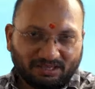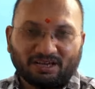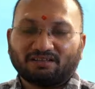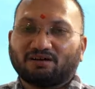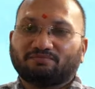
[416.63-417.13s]
ఈ
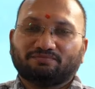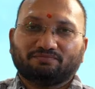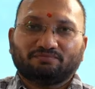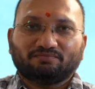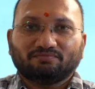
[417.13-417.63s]
కథనం
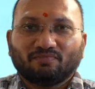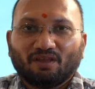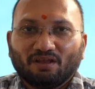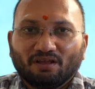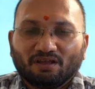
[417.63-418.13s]

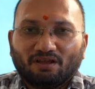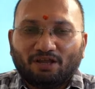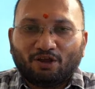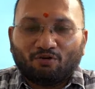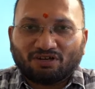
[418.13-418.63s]

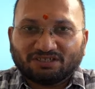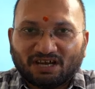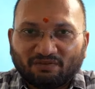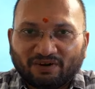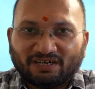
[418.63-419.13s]

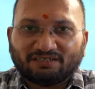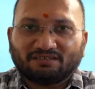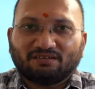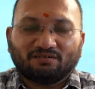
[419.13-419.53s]
ఇంకొకసారి ఫ్రెండ్స్